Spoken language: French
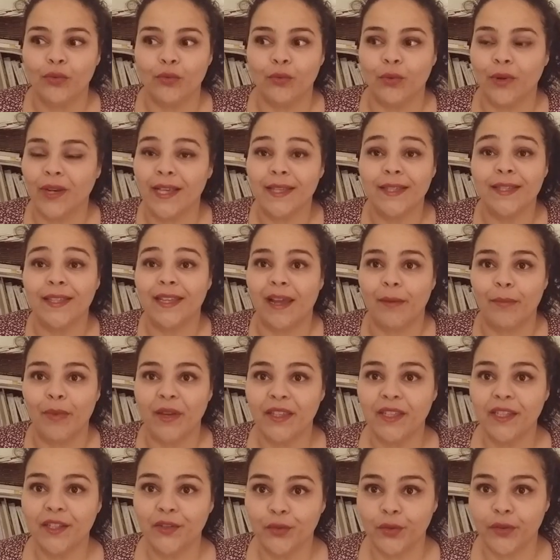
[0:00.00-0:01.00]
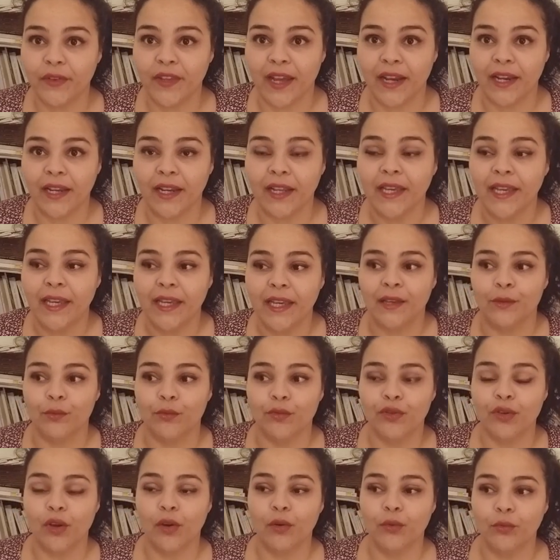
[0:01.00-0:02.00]
Donc là c'est la panique totale. Et
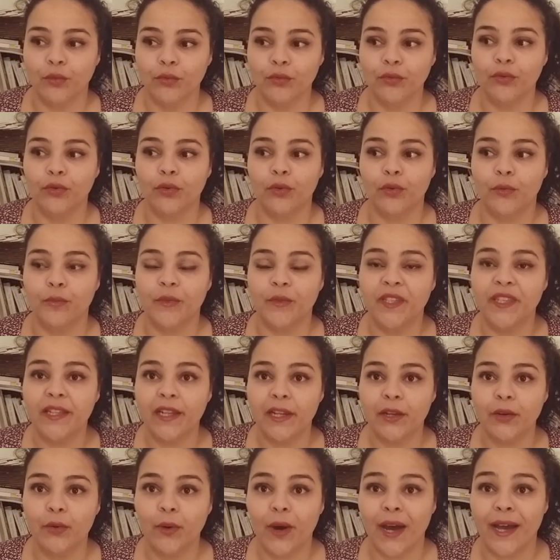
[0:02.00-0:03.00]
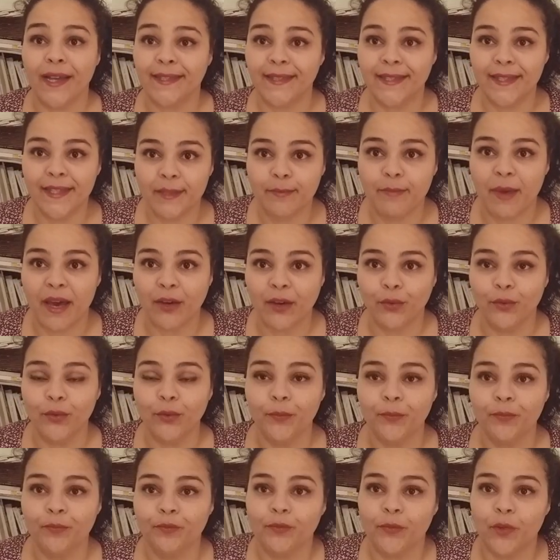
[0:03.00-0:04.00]
on se rend compte que le petit Léo a
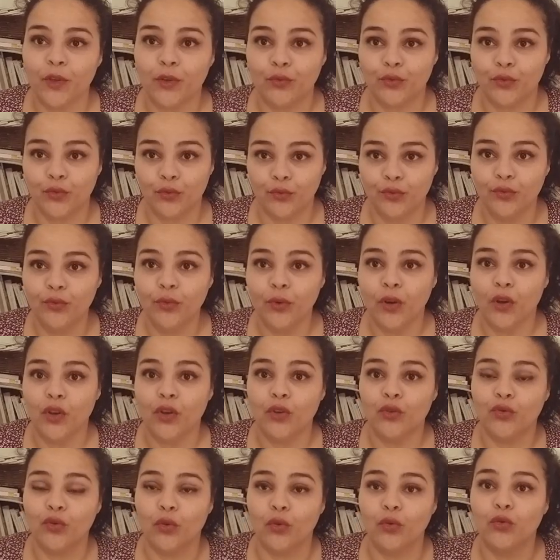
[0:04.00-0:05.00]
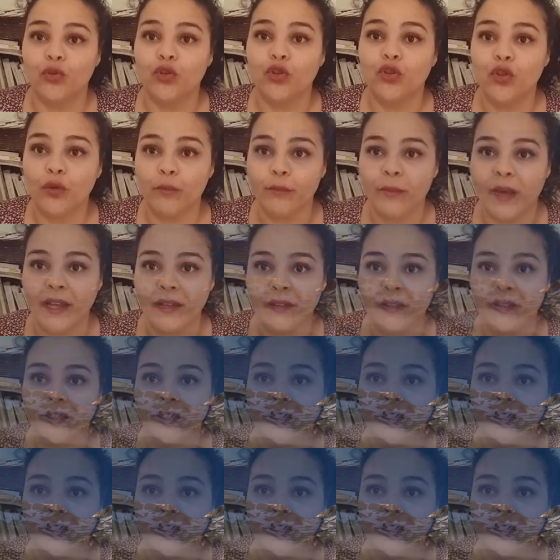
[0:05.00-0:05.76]
disparu du coup sur le chemin